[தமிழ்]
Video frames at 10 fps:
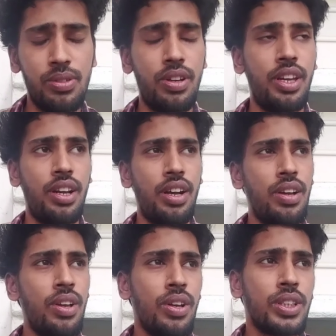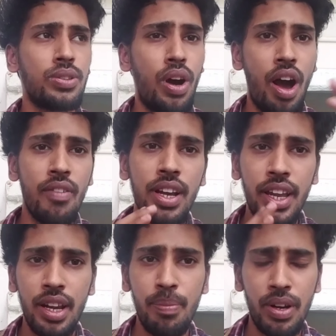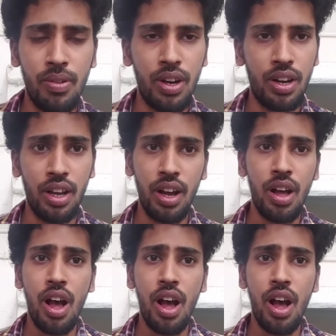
ஓகேங்களா ஸோ அவங்க என்ன பண்ணுவாங்கன்னா